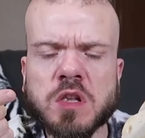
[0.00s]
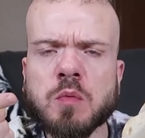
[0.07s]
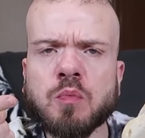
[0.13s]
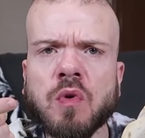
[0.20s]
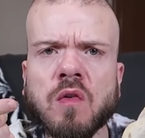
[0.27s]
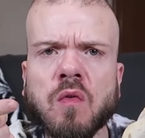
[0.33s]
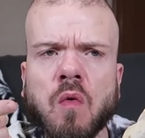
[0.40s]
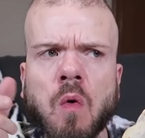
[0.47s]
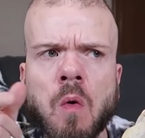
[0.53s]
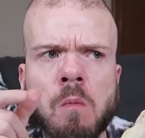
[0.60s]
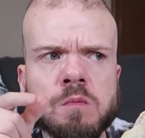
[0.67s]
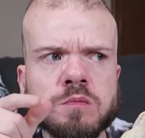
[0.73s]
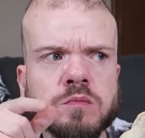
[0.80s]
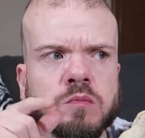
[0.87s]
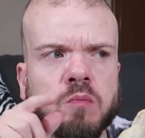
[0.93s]
Il y a des poivrons.
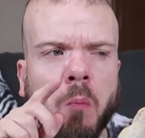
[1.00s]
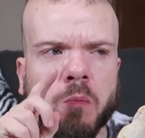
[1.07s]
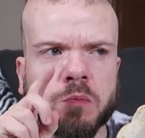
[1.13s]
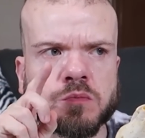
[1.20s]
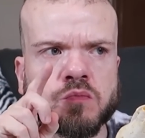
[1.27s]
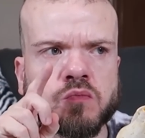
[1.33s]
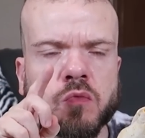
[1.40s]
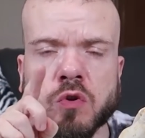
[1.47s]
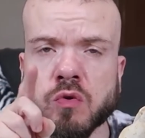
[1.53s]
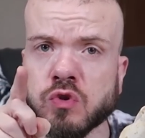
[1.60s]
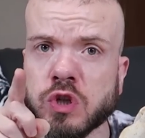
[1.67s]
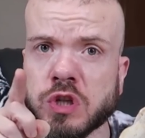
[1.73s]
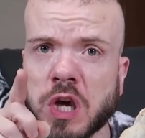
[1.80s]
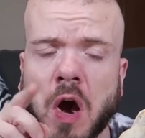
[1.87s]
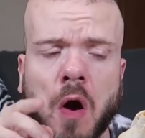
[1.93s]
Hmm, il y a du
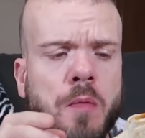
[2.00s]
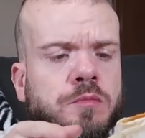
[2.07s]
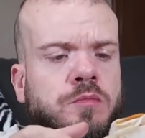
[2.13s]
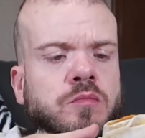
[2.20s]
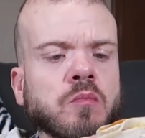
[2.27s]
cheddar.